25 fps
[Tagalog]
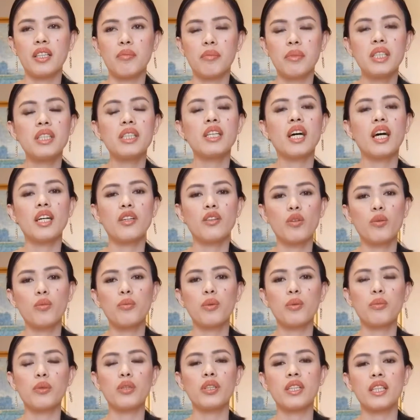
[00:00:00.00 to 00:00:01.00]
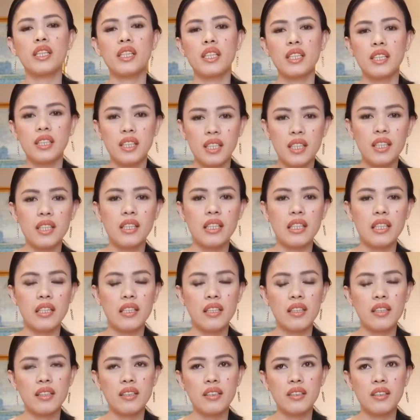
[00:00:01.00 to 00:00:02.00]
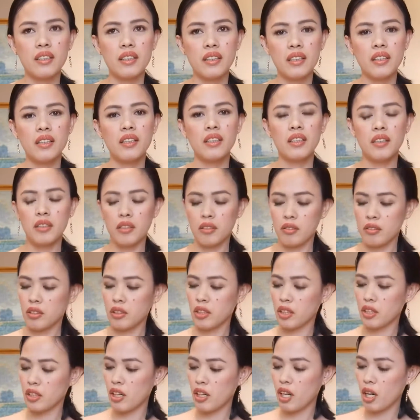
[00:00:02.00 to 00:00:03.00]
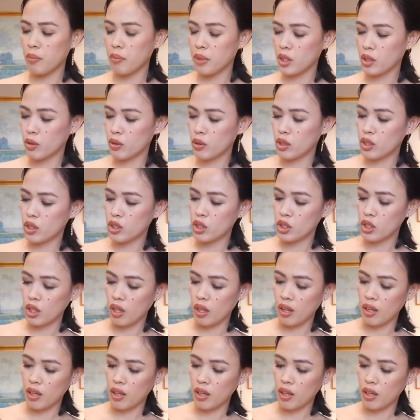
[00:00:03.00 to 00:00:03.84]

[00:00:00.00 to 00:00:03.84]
Minsan, kung pupunta sa city, ginagamit ko din siya.